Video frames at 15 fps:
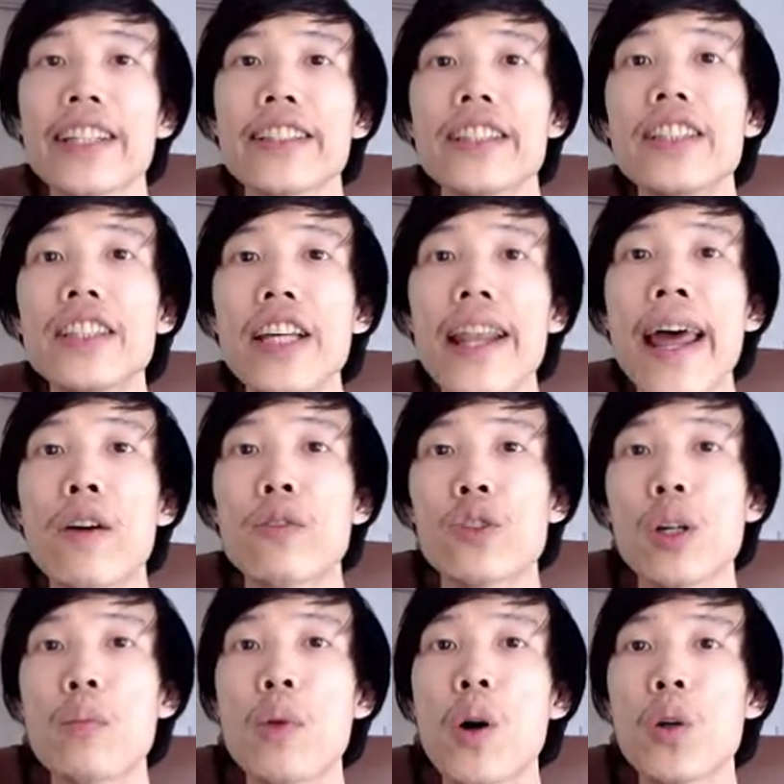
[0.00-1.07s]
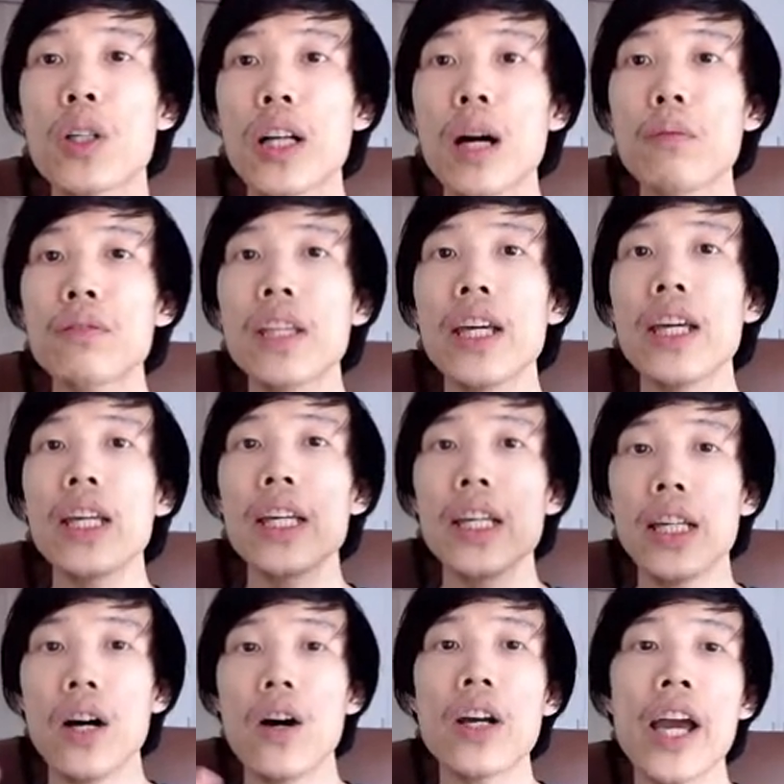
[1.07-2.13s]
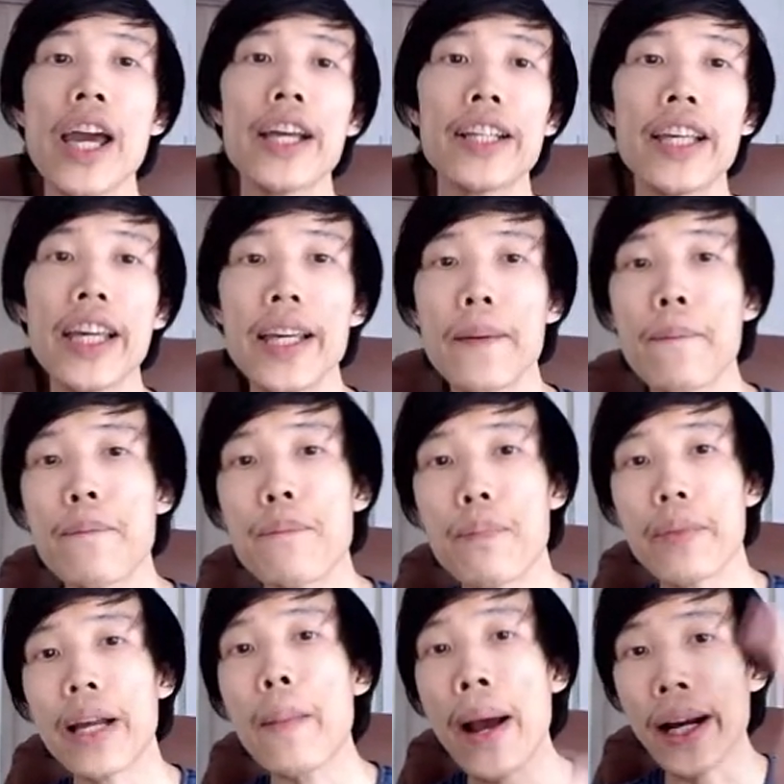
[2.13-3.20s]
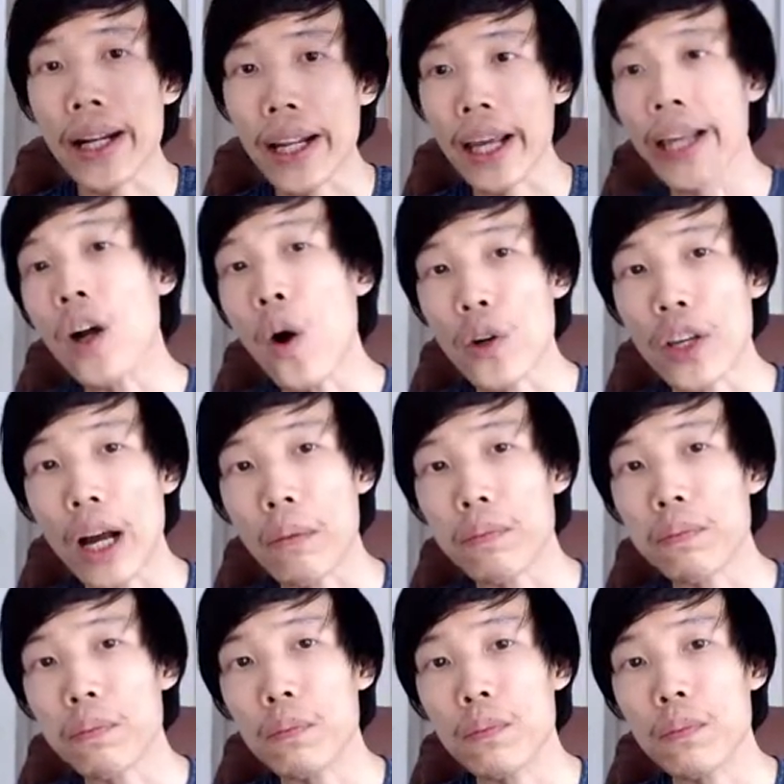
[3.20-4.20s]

như thế nào trong một công ty ok thì các bạn đã thấy cột dọc